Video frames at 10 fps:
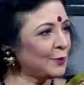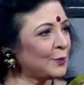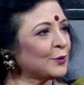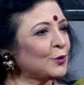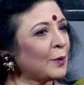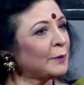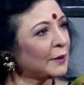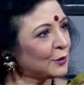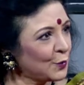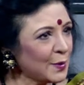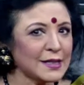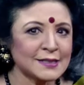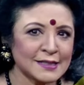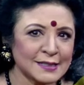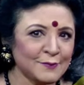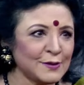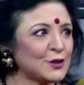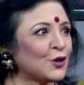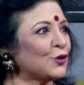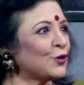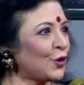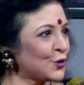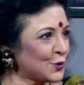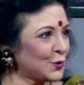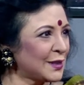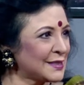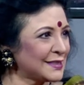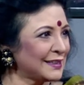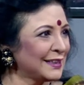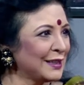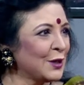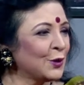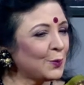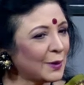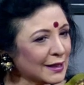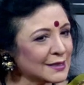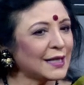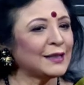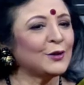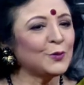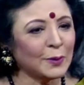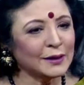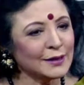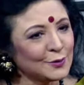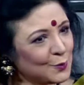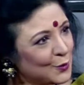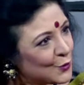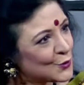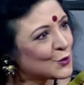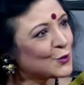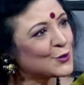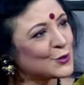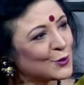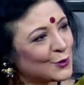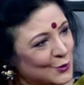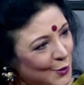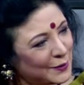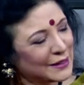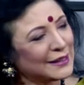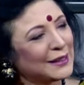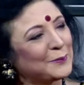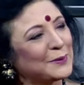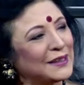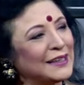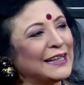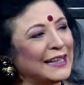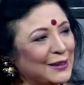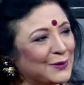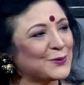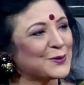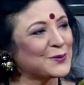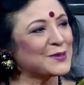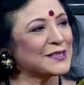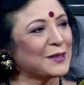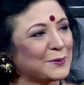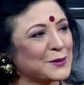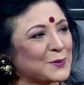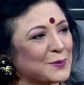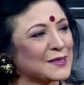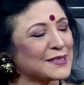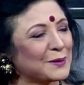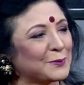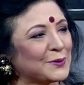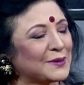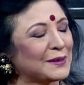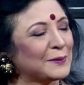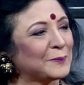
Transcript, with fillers: এবং তোমার মাধ্যমে এসএ টিভির যত দর্শক আছেন তোমাকে জানানো মানে তুমি হোস্ট করছো সবাইকে আমি ইনক্লুড করছি আমার শুভেচ্ছার মধ্যে